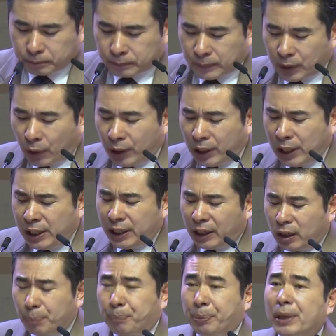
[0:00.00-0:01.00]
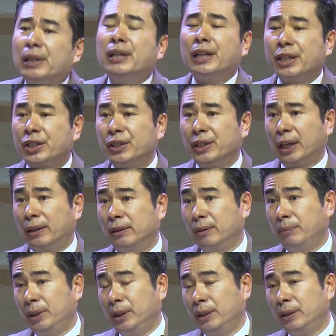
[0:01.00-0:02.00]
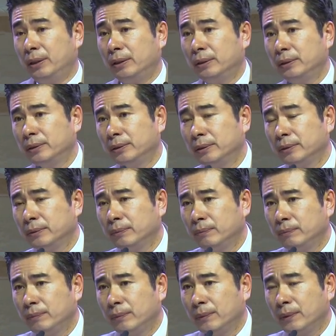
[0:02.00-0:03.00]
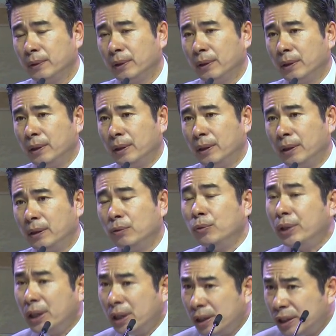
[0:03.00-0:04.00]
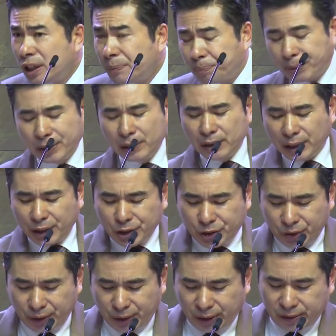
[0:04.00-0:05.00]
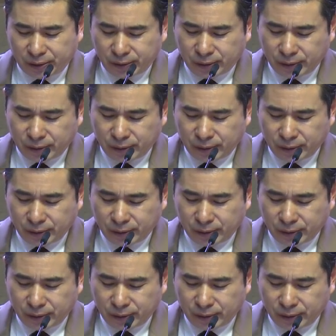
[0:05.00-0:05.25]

너희를 위하여 비를 내리신다는 겁니다. 예, 우리를 위해 비를 내리신대요.